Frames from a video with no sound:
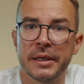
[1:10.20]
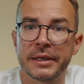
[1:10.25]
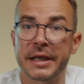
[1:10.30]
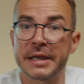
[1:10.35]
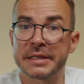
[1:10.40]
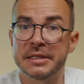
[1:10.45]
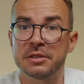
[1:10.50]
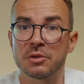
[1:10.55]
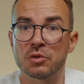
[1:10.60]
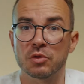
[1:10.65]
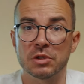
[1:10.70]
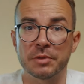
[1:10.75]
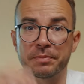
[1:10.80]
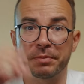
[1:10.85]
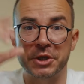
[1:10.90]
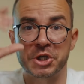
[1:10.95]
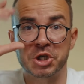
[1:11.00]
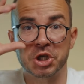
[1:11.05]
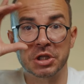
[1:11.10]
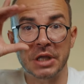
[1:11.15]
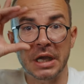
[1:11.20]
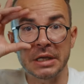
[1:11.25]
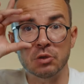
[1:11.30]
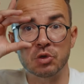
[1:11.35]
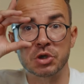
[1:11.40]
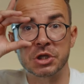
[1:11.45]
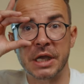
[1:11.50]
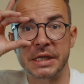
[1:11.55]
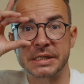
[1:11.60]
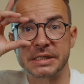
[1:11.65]
Как нетрудно посчитать,
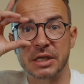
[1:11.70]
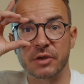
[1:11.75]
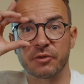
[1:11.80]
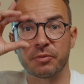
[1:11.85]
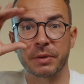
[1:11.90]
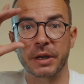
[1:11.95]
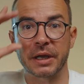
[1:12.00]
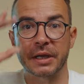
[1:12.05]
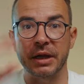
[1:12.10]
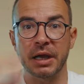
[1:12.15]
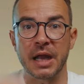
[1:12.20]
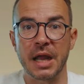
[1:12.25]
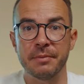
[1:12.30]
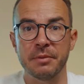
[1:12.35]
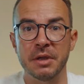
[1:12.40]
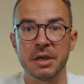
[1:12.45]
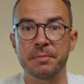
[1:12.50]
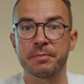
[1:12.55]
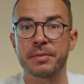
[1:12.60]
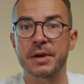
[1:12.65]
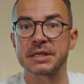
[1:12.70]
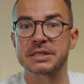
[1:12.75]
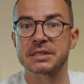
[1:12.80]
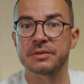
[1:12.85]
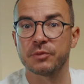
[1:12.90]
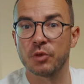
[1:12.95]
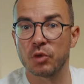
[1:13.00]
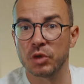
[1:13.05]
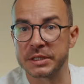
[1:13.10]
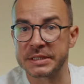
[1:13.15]
участие в программе
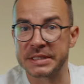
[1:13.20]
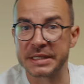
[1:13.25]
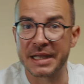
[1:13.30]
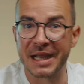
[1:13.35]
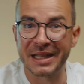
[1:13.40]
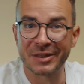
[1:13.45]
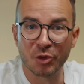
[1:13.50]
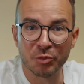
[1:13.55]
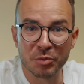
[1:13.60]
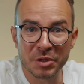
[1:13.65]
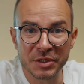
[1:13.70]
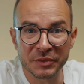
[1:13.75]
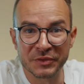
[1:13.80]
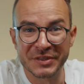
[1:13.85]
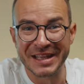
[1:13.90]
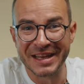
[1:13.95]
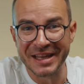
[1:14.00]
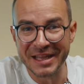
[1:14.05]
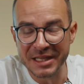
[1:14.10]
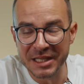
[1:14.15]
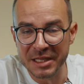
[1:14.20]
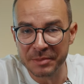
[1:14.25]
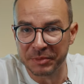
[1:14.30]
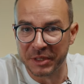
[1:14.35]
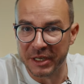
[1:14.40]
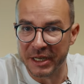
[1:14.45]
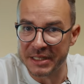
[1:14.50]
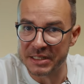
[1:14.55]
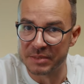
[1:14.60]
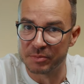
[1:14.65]
позволит сэкономить в среднем
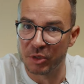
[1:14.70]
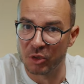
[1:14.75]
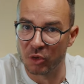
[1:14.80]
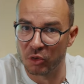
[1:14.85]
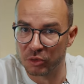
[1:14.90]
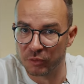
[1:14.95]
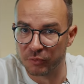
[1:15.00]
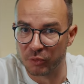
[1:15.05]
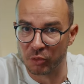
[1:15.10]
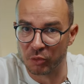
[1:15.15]
30 миллионов